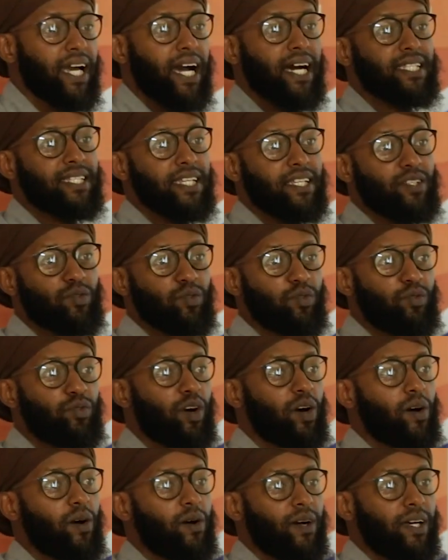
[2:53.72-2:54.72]
c'est une
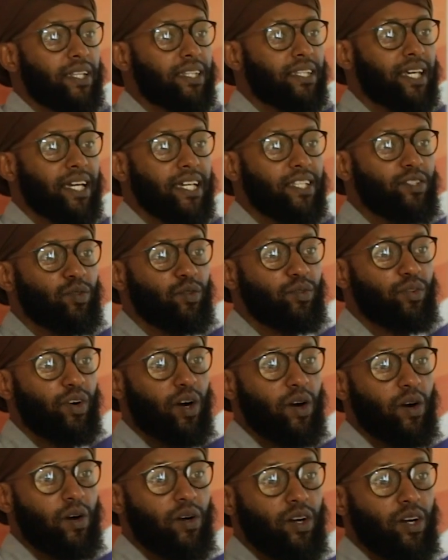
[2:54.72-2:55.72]
étape où tu
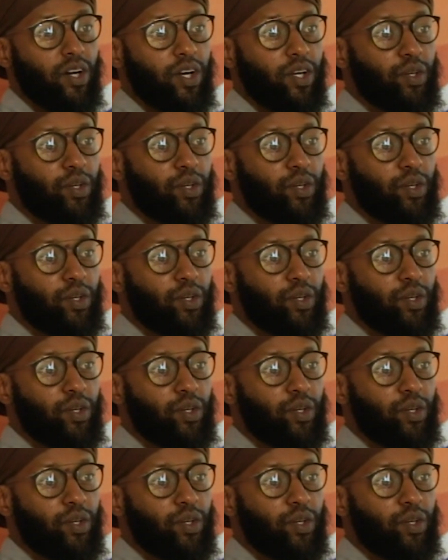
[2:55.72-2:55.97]
apprends à te